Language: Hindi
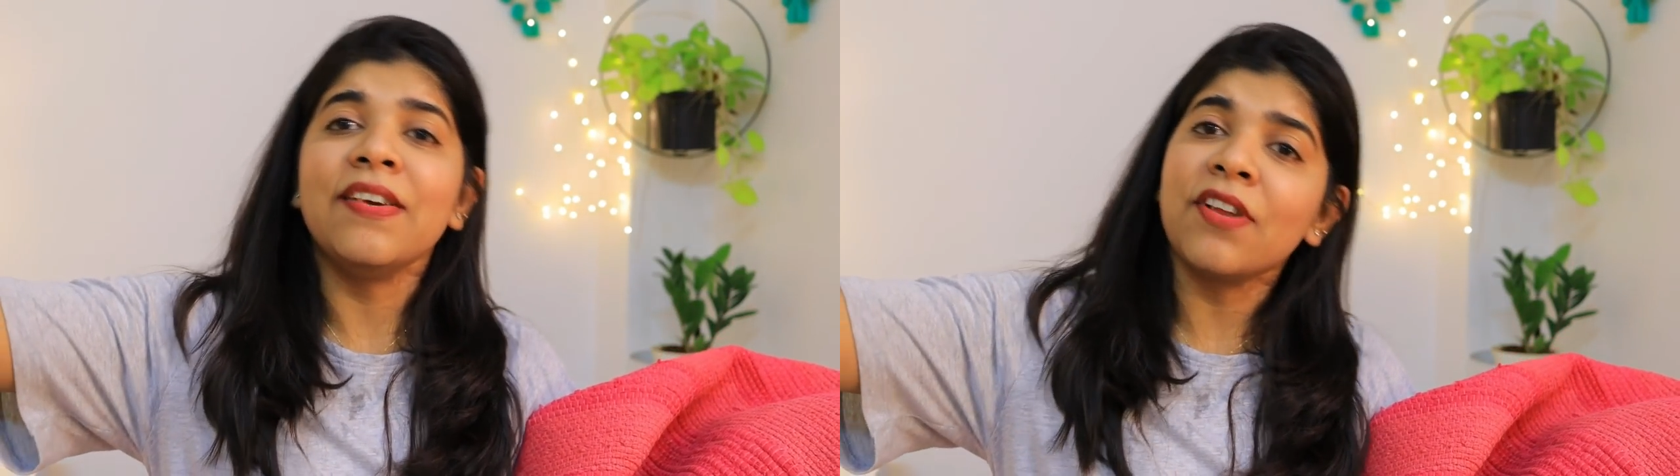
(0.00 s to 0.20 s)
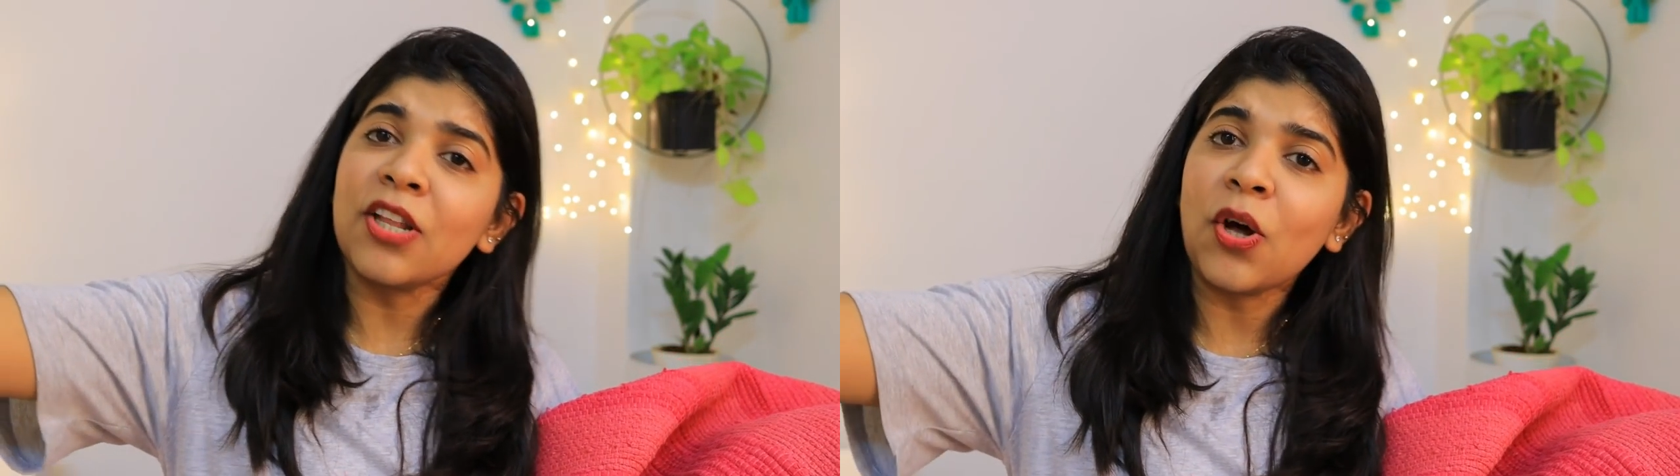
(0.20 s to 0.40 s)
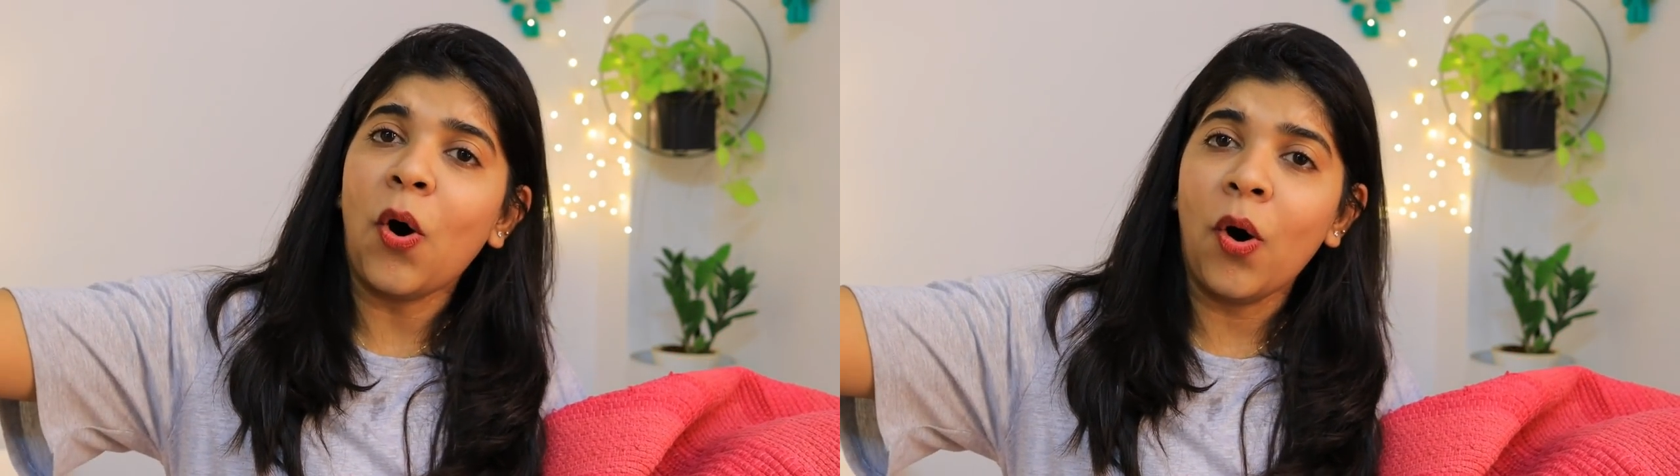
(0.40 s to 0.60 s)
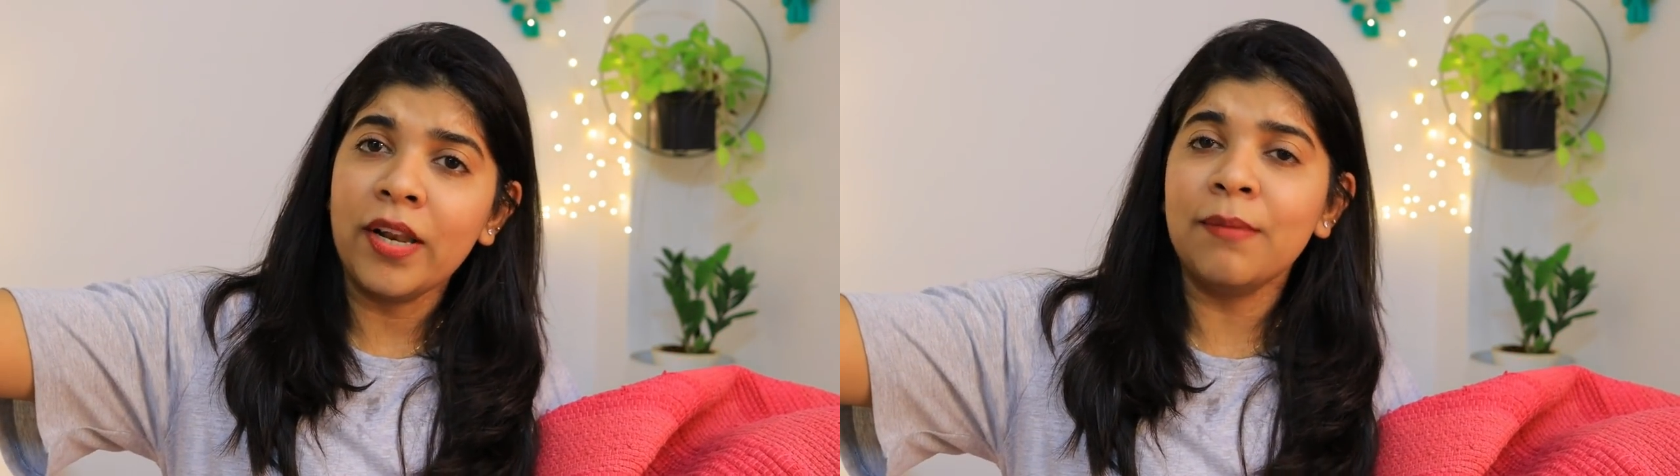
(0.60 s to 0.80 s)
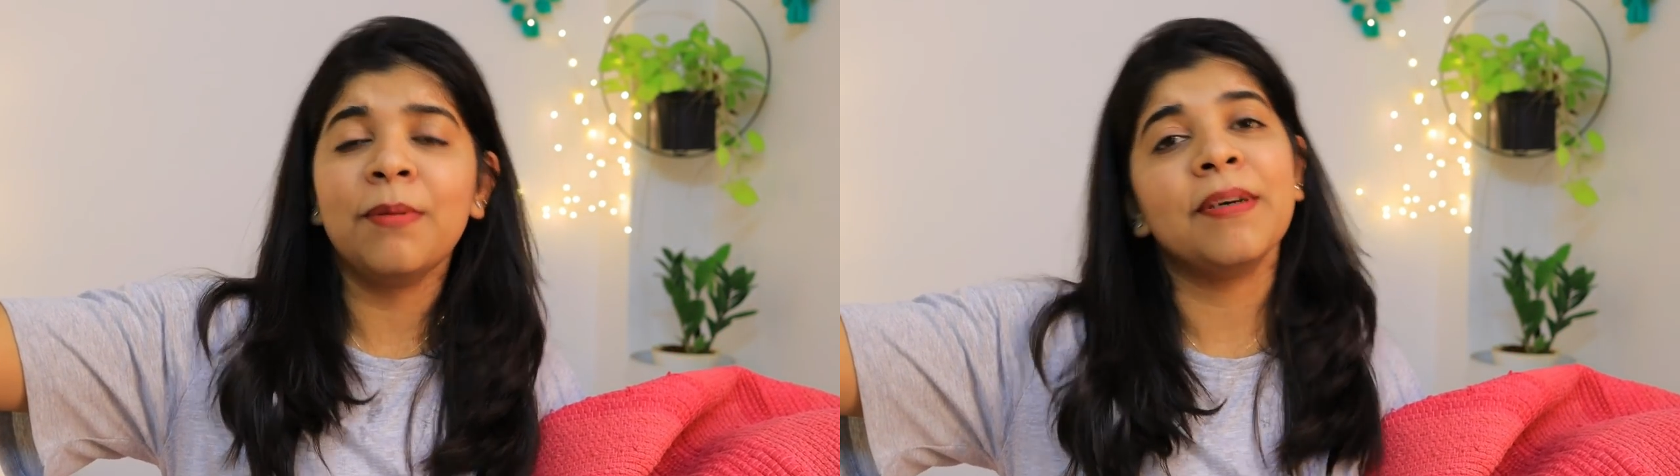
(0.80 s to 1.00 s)
इवन इन द
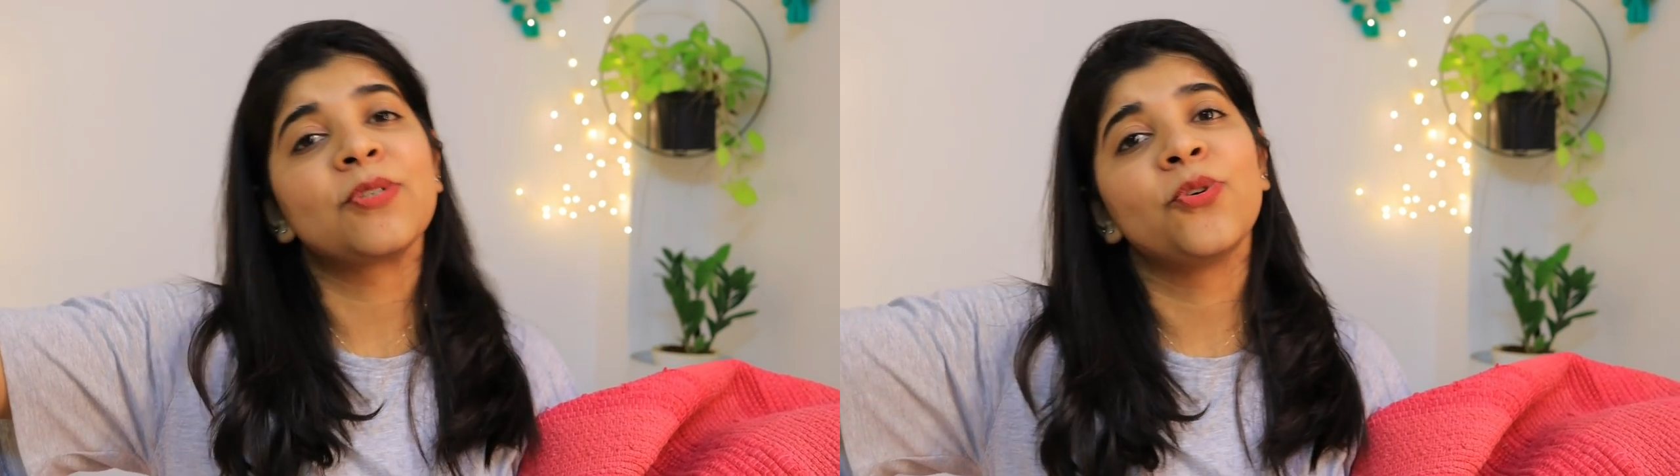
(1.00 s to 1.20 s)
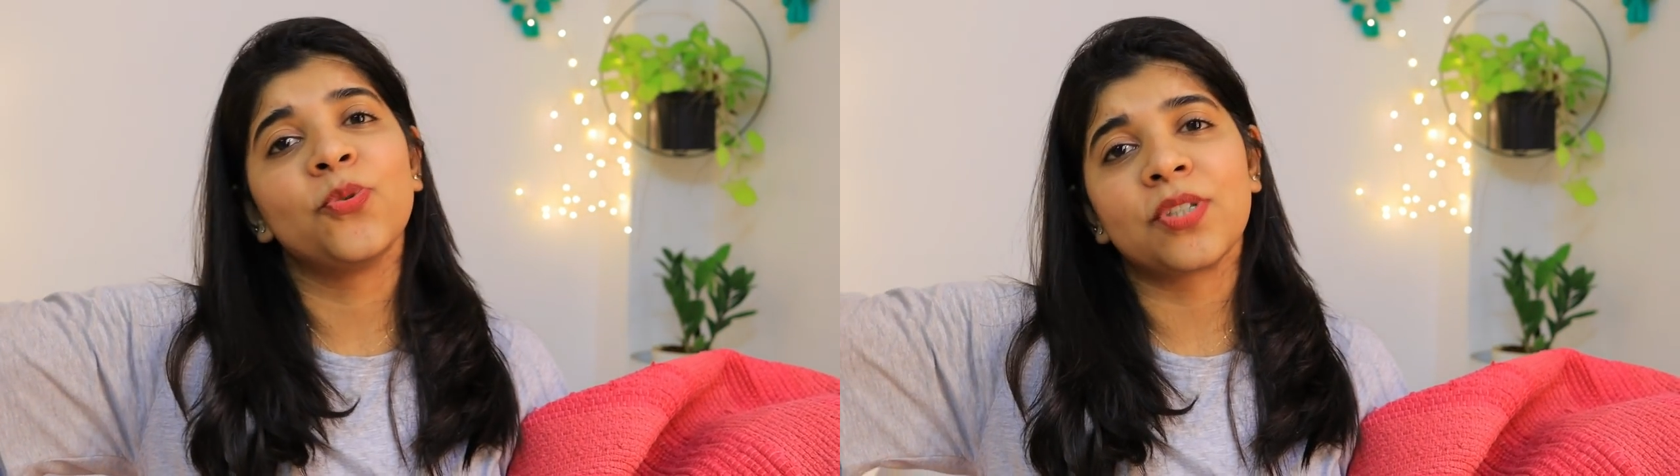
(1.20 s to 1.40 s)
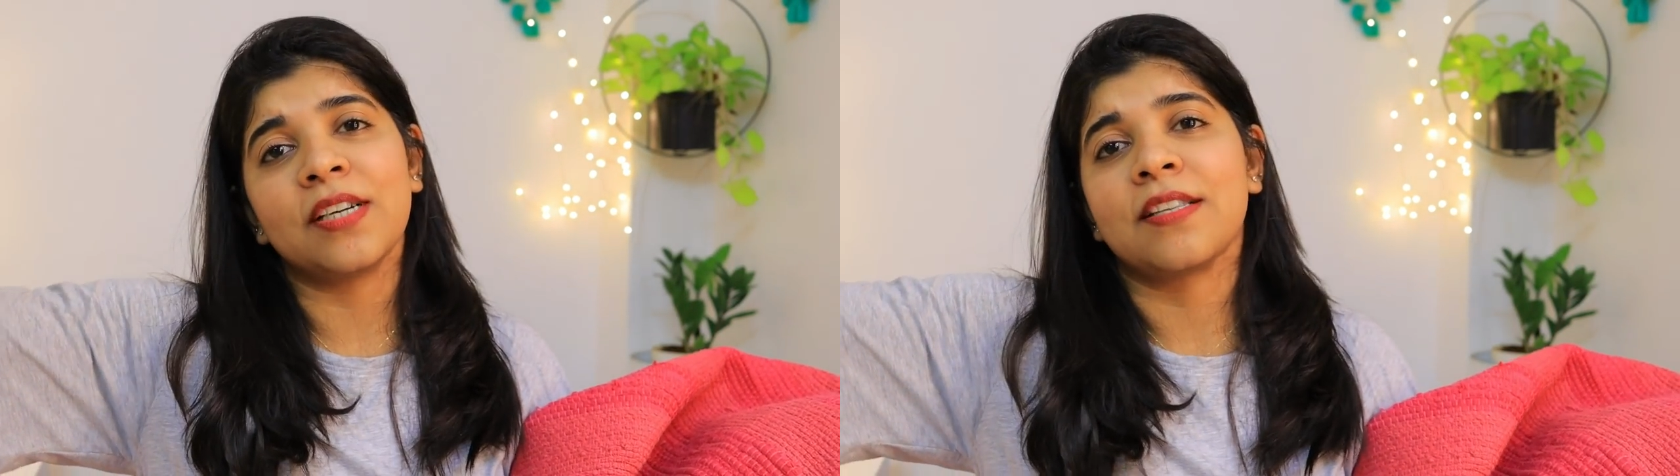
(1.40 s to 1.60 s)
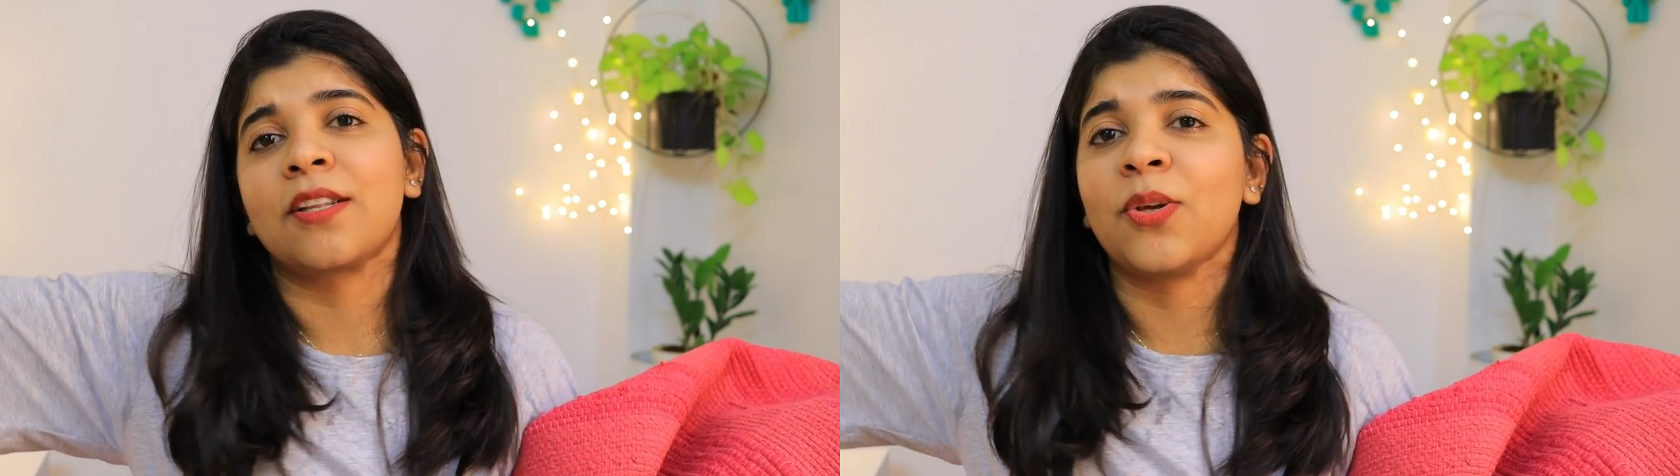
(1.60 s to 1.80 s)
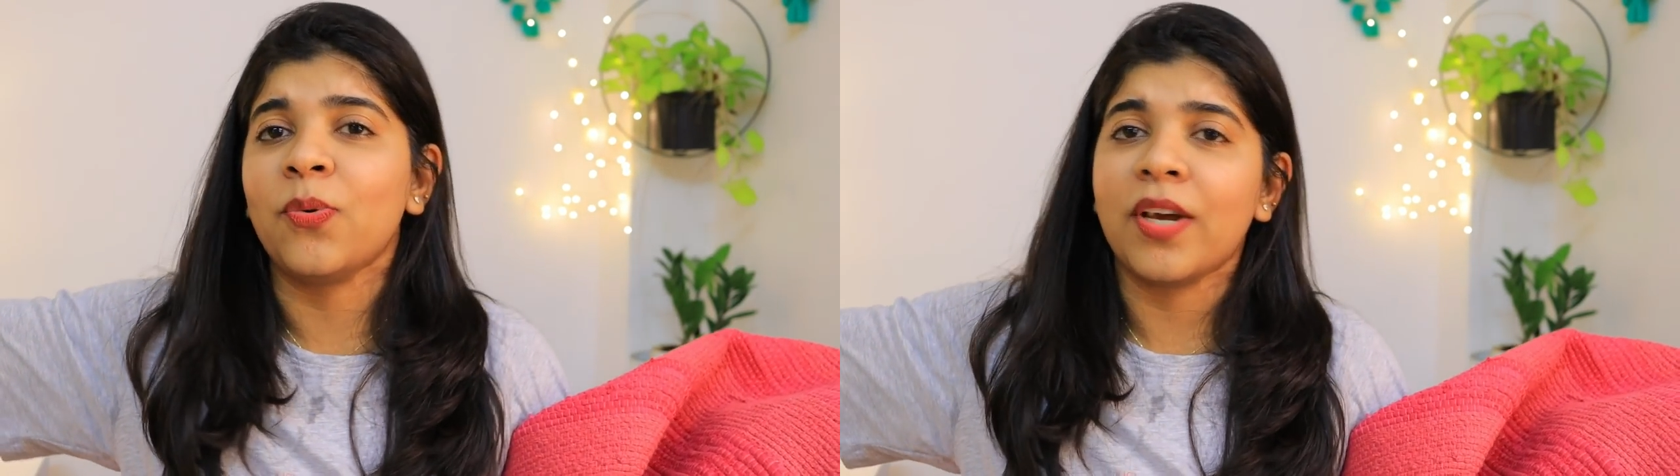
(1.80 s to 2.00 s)
हॉल भी मैं इसको यूज़ कर
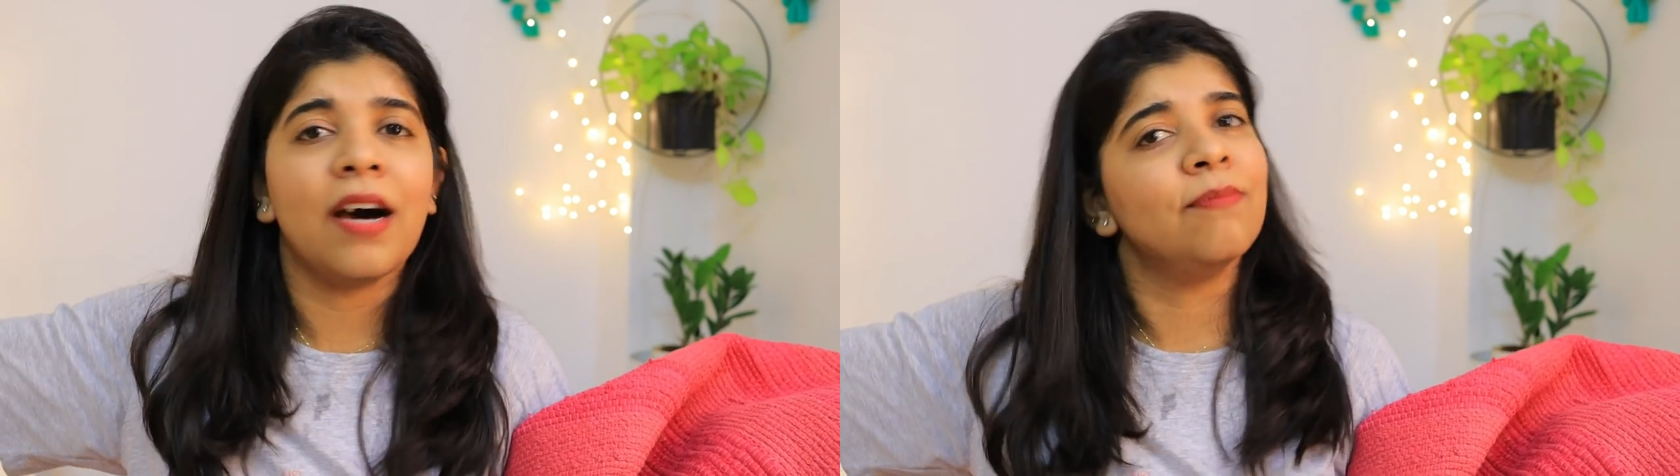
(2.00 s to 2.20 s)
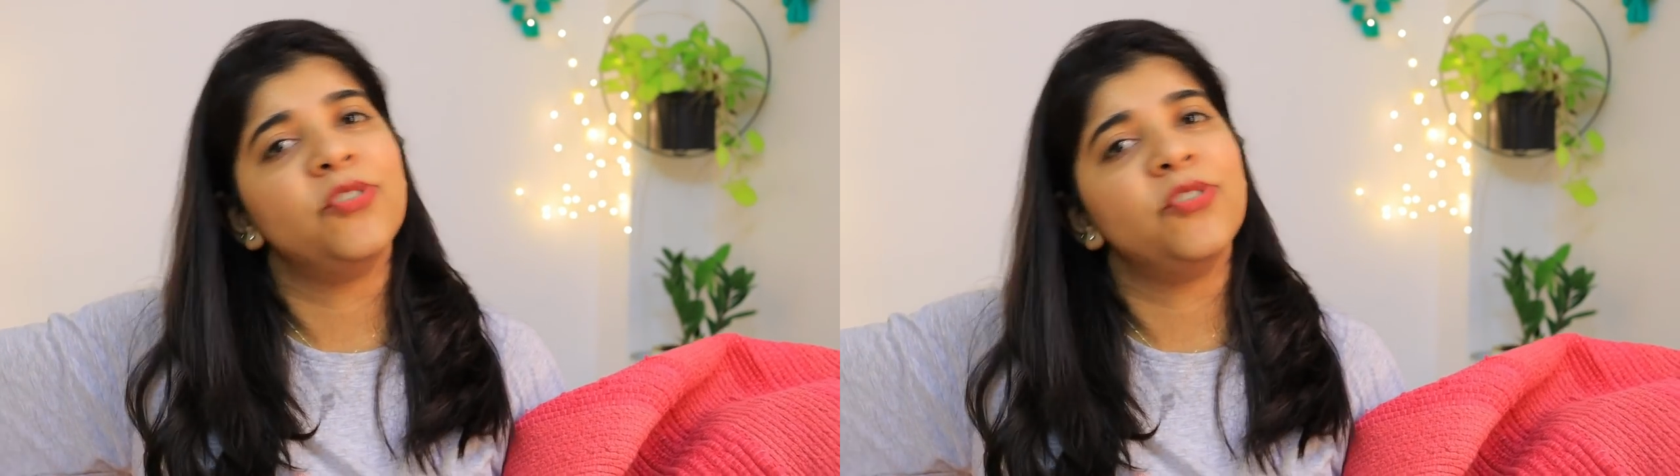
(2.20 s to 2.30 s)
सकती हूँ या